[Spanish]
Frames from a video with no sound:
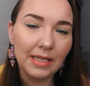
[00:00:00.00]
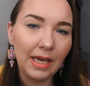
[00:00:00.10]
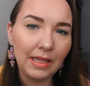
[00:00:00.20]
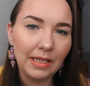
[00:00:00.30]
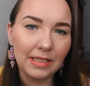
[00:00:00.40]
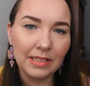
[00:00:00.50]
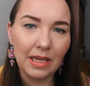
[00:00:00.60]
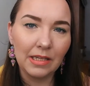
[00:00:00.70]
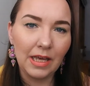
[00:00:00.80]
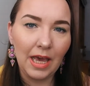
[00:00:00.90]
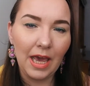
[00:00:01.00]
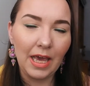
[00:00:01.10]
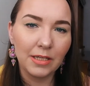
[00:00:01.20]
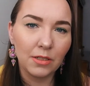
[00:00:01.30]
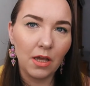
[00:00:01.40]
que dicen
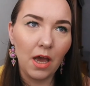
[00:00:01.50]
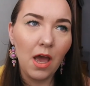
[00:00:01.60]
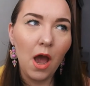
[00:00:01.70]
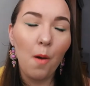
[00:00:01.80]
que es eh,